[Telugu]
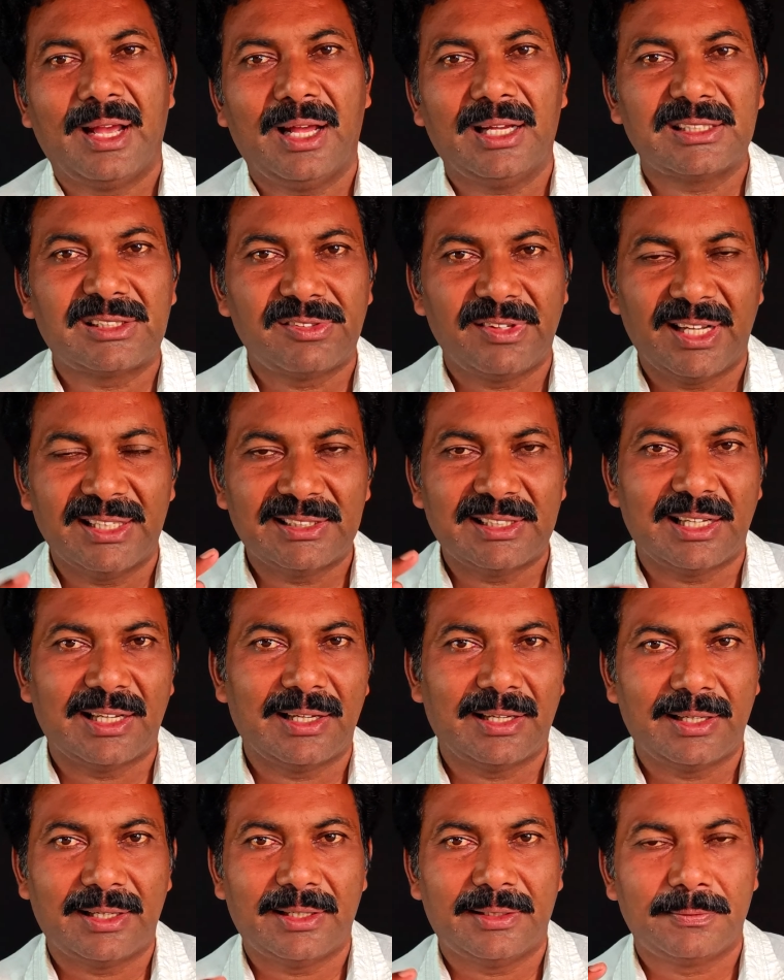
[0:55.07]
ఆ శ్వాస
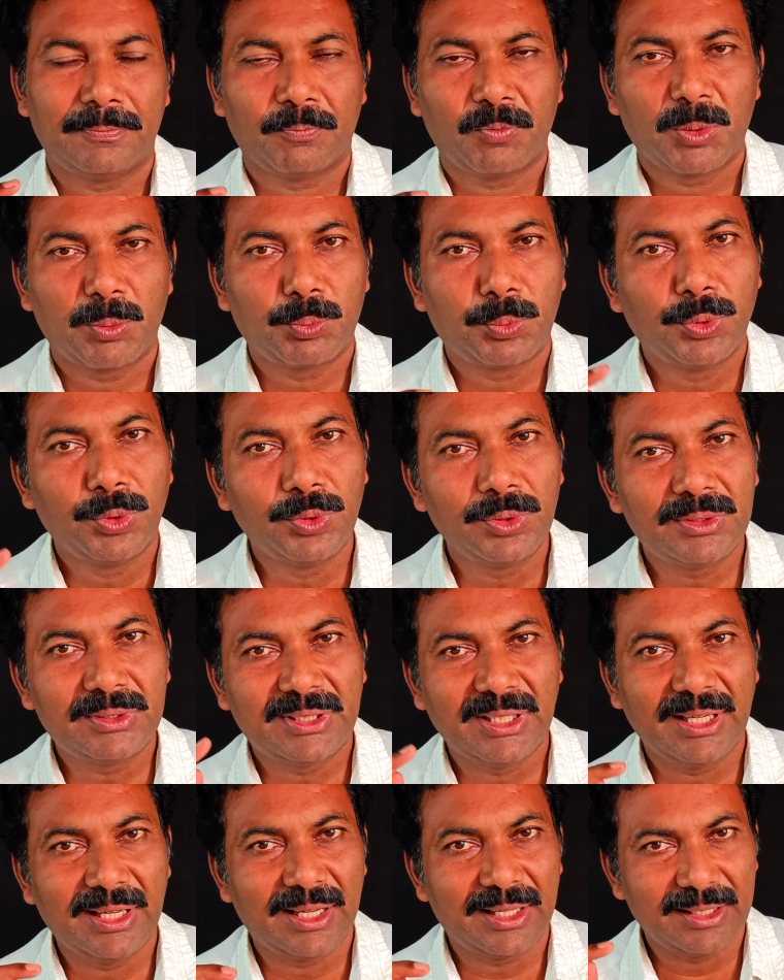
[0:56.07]

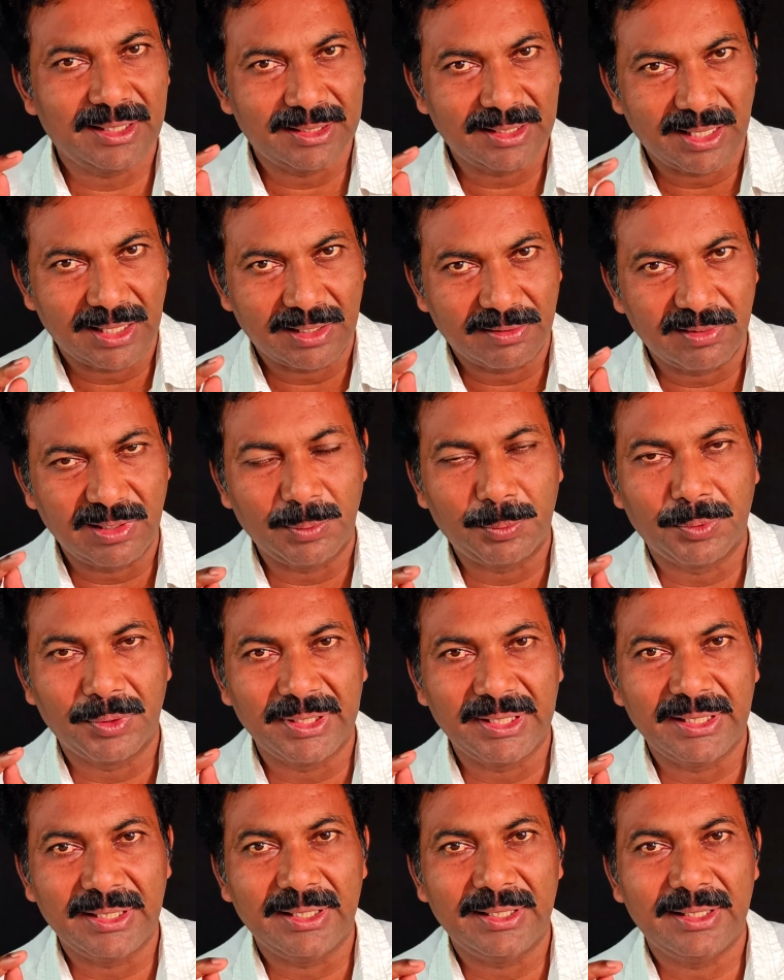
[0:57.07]
పూర్తిగా నిదానం
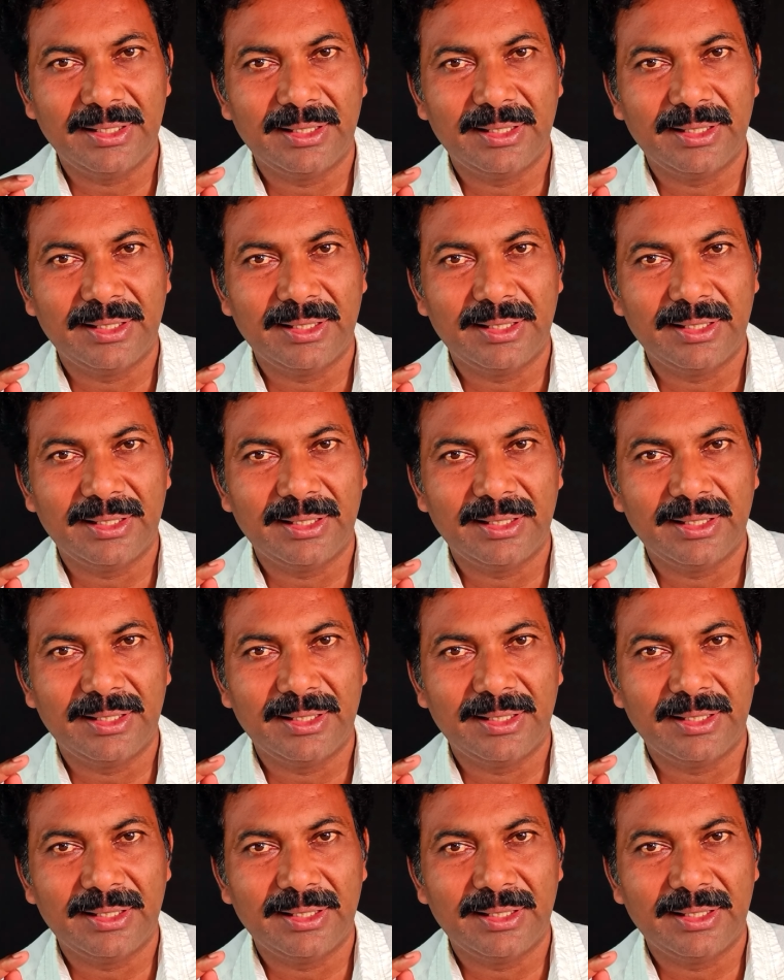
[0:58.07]
అయిపోయి